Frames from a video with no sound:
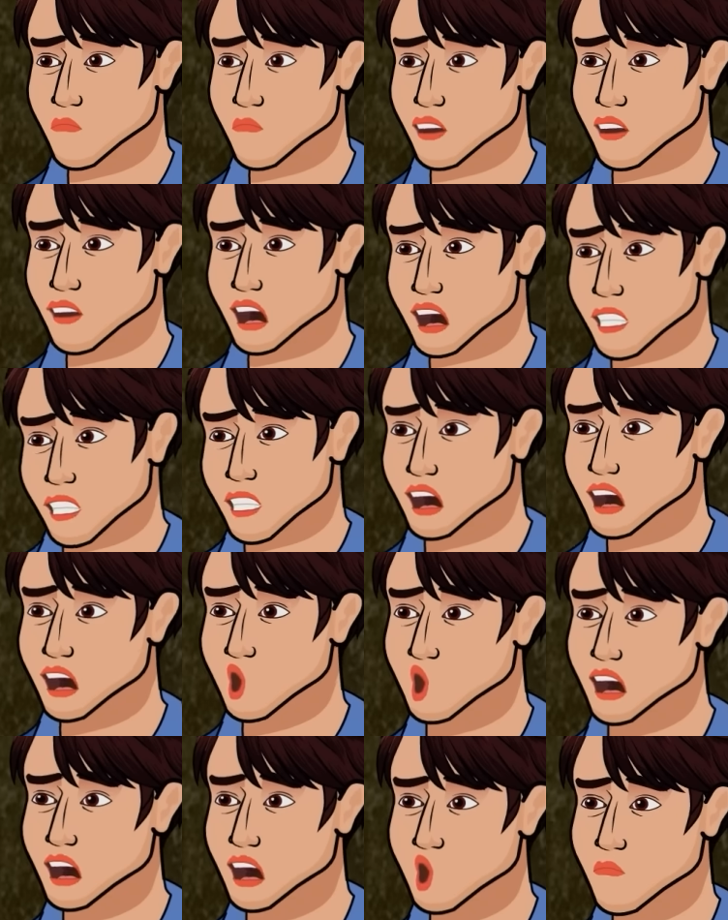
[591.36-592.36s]
உனக்கு என்ன
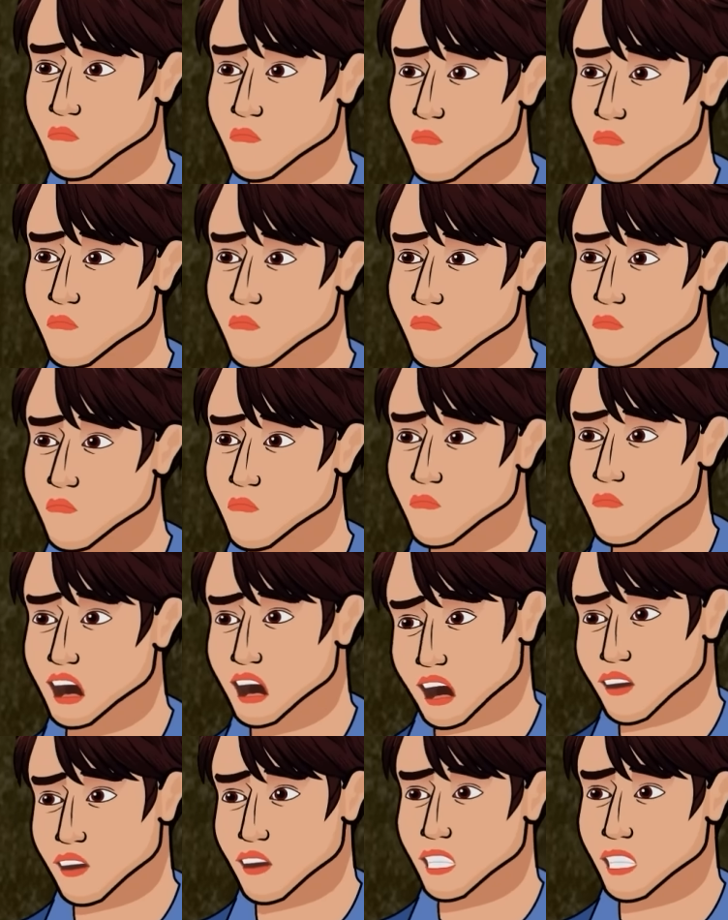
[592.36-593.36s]
பைத்தியமா
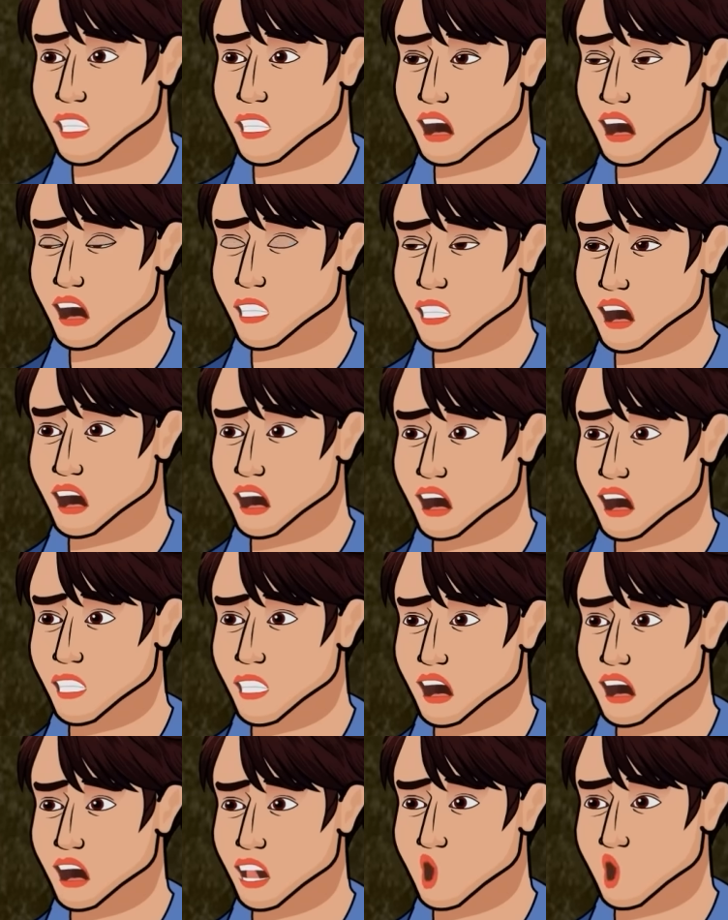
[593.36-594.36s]
ஒரே மாதிரி கனவு
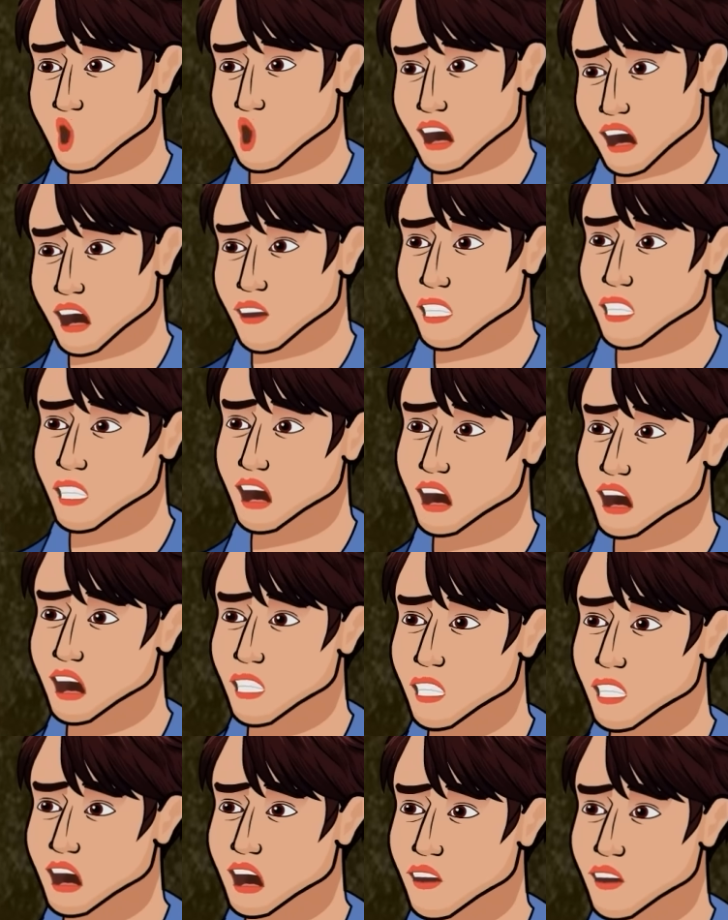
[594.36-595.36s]
மூணு பேருக்கும் எப்படி வர
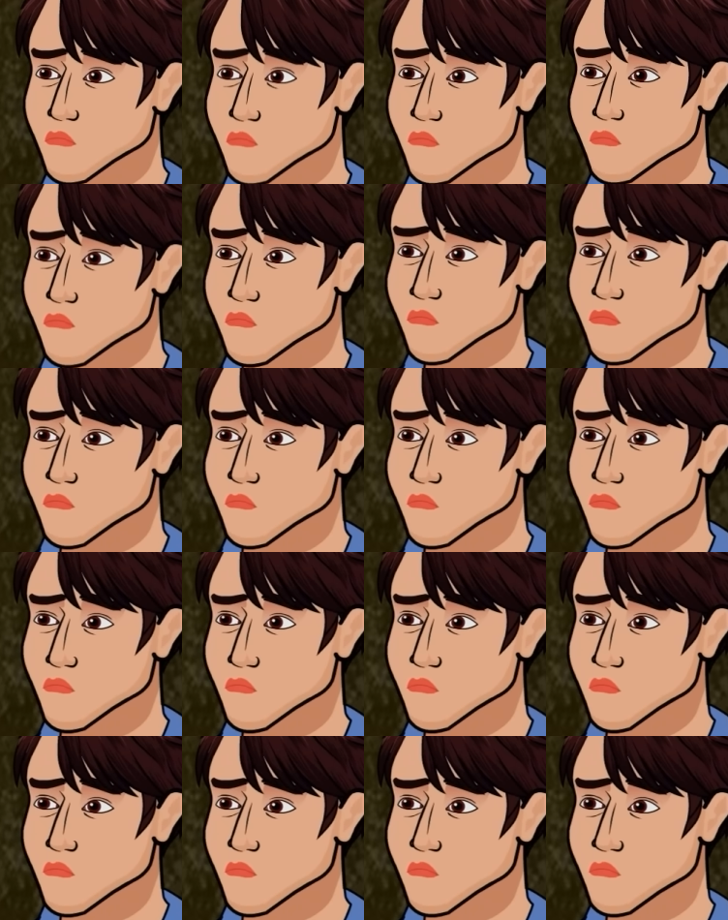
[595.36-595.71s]
முடியும்